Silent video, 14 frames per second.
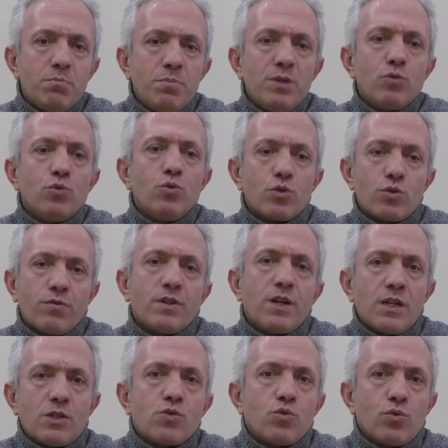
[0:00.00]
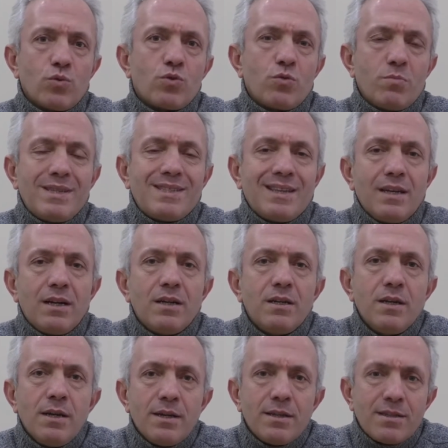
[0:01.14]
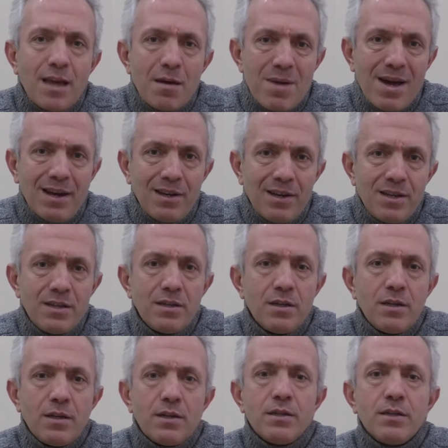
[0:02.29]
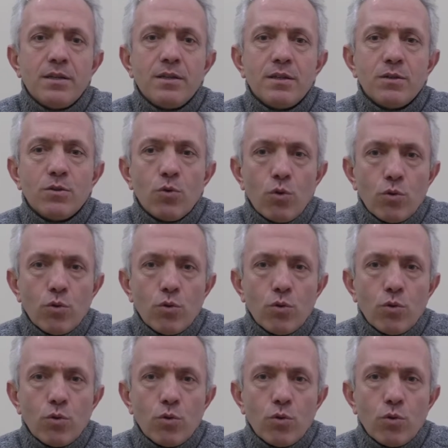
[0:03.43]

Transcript: bir ulus Fransız ulusu mesela temelli e,